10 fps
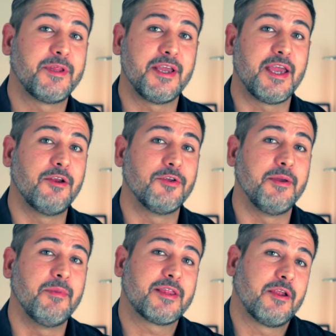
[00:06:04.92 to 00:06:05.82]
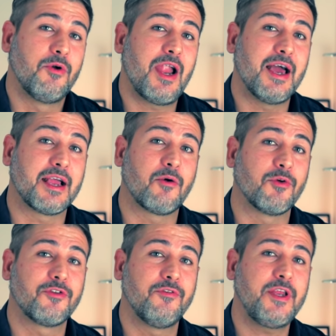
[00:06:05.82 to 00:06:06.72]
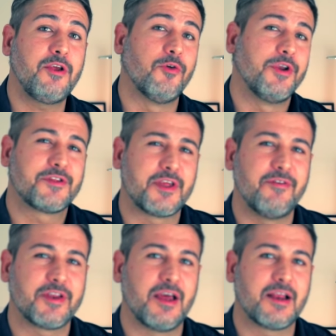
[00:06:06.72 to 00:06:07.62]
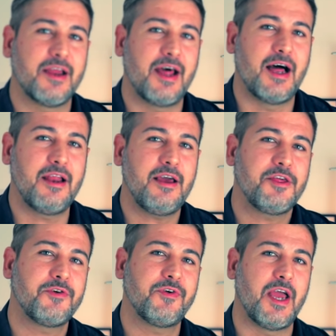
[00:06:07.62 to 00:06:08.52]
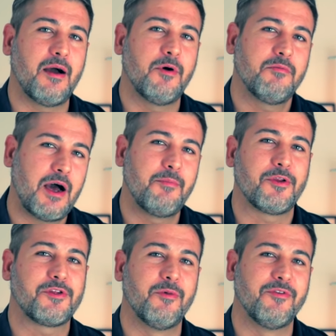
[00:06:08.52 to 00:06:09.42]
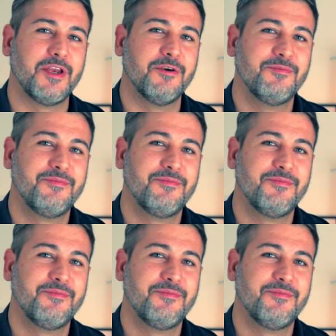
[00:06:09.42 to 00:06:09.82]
ti chiedo di mettere un like a questo video o di iscriverti al canale e ci vediamo al prossimo video.